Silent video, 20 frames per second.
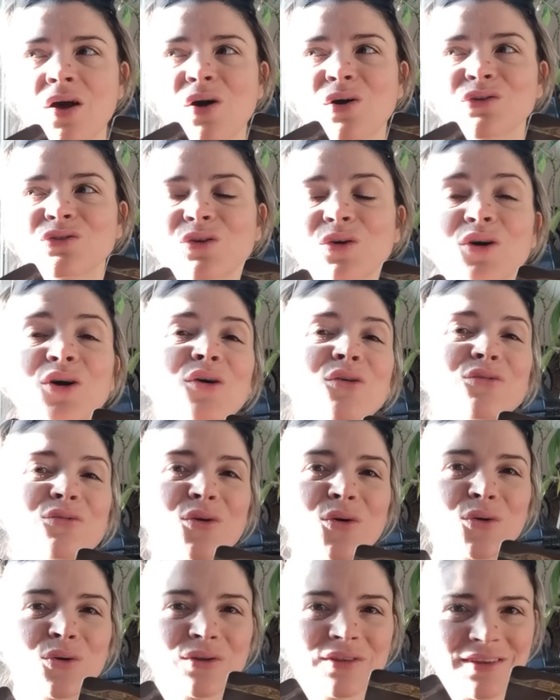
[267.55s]
en tant
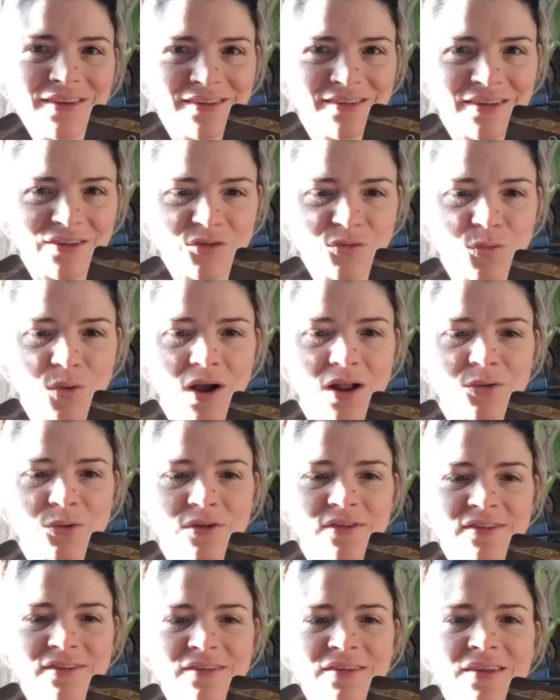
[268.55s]
qu'enfant des étoiles
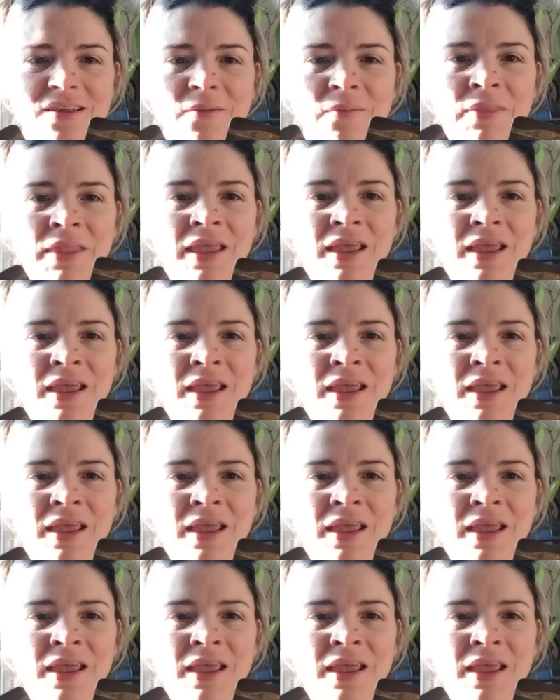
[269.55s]
aussi.